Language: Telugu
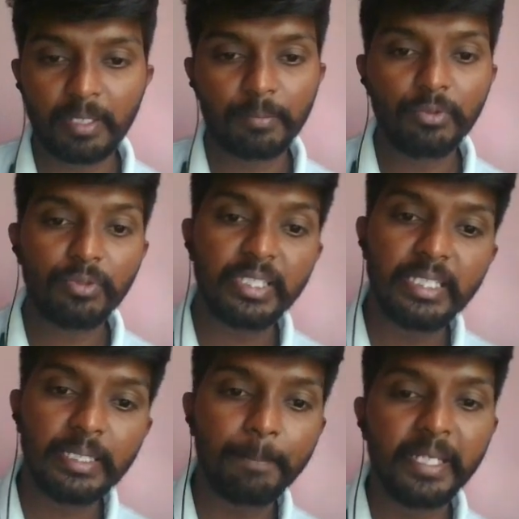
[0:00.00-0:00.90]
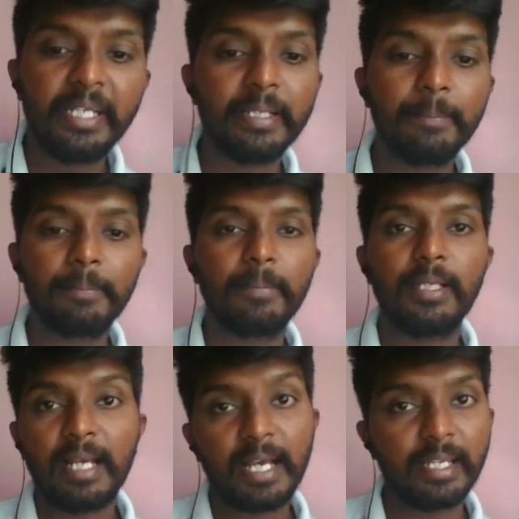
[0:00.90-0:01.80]
మనము ఈ మీడియం
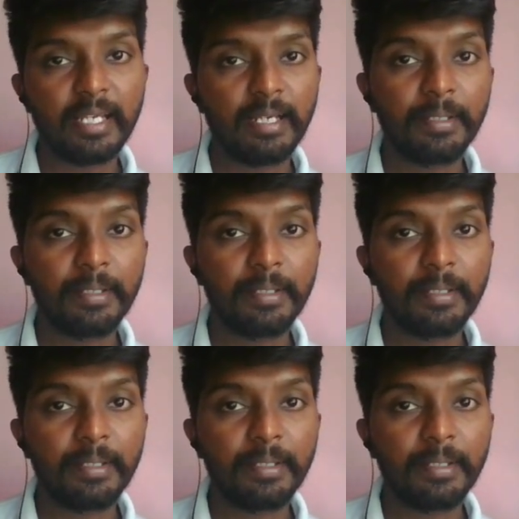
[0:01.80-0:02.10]
హై